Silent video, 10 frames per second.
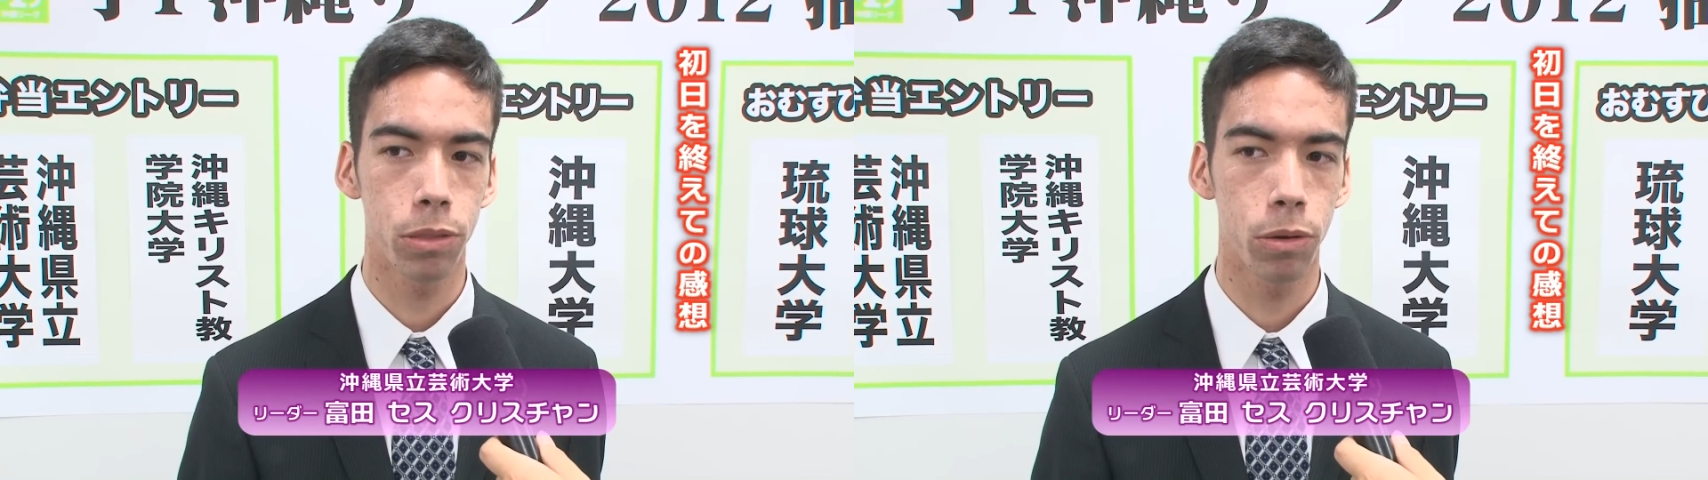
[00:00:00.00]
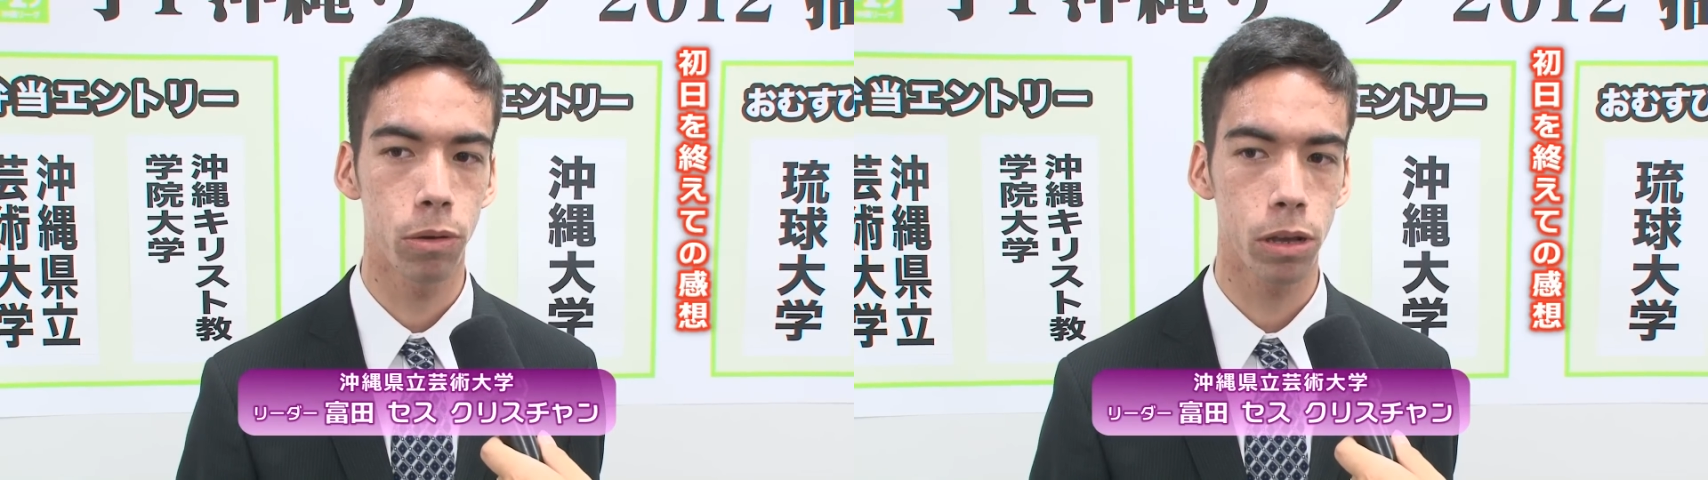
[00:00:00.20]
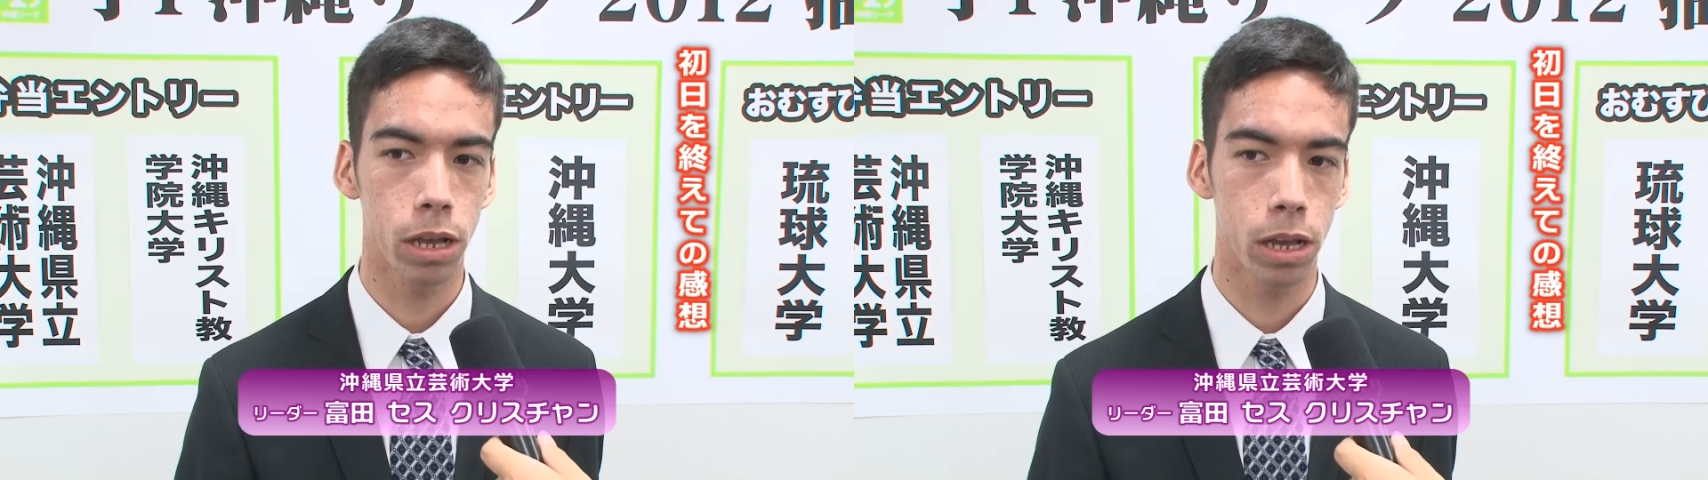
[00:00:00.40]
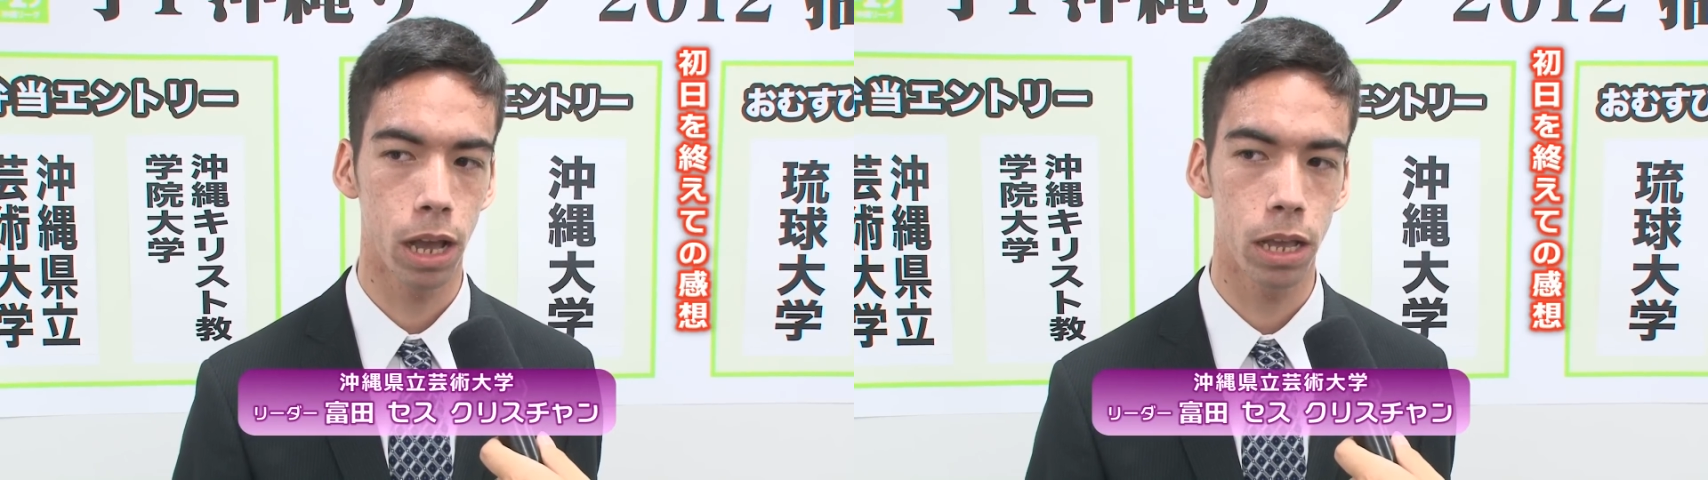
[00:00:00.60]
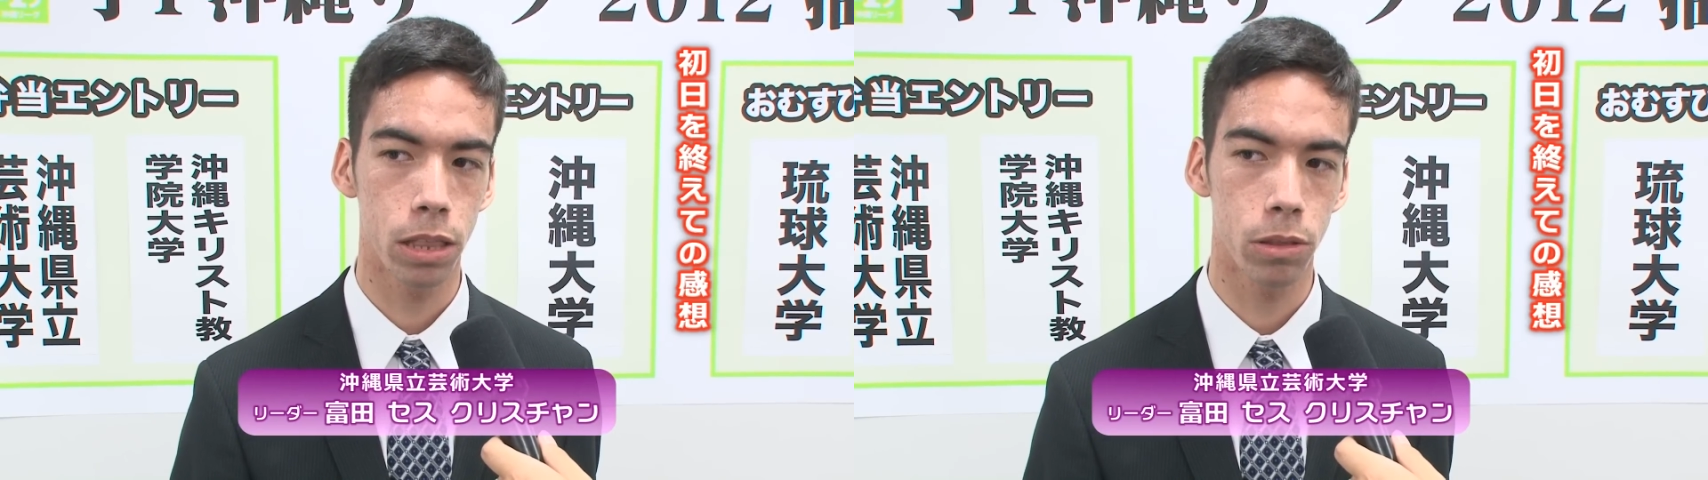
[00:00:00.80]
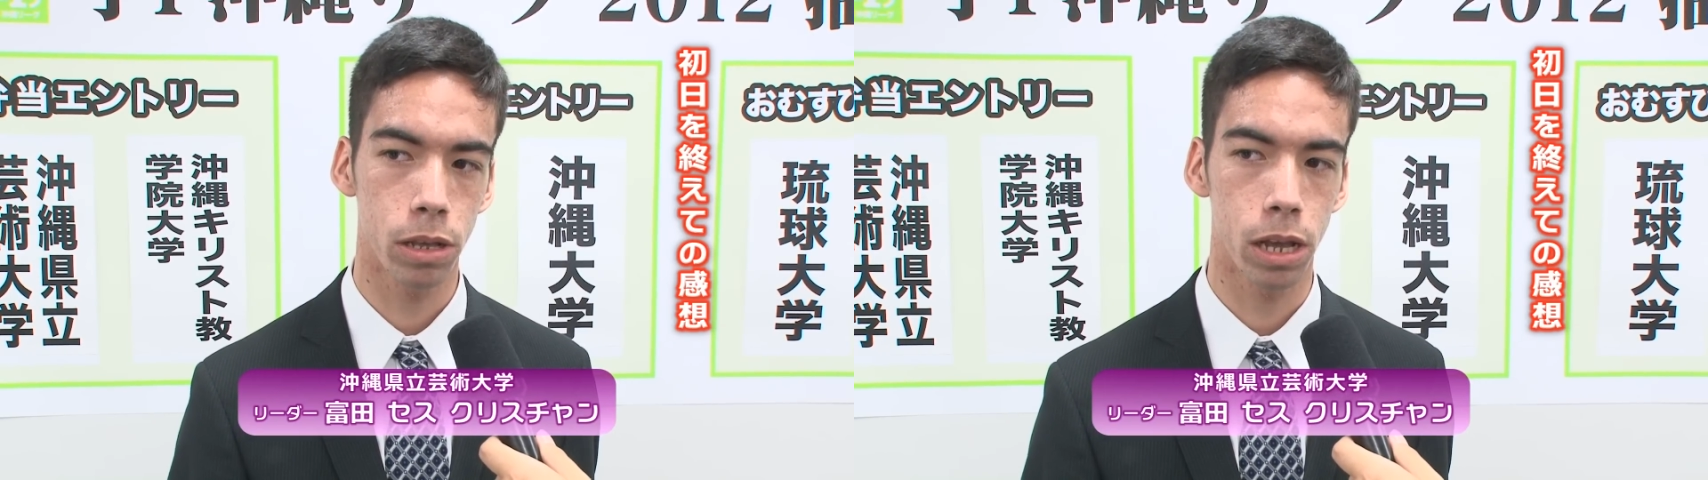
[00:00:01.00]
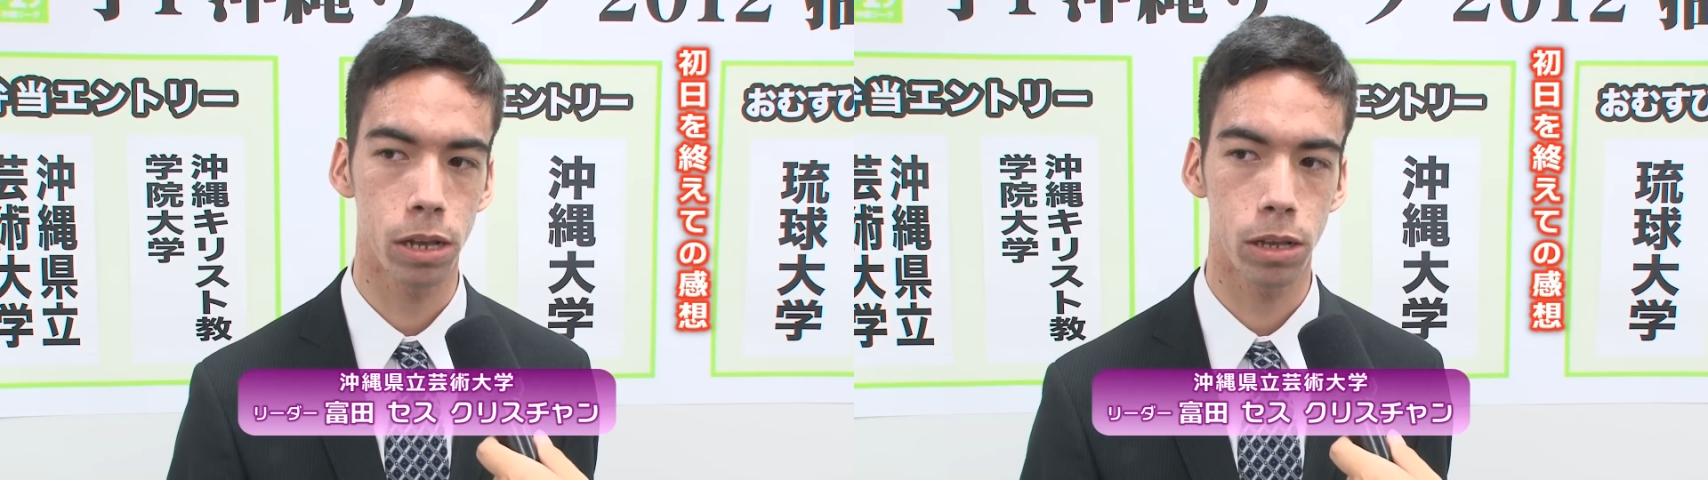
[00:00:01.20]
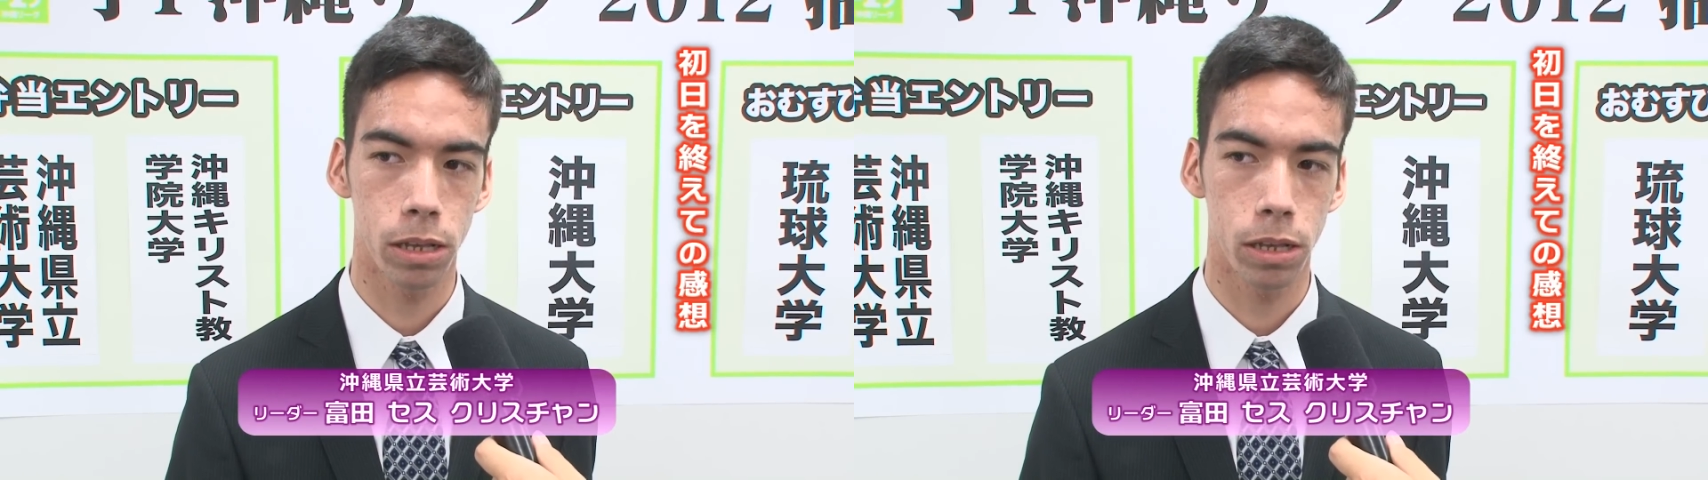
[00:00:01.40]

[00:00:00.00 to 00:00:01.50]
当開発なんか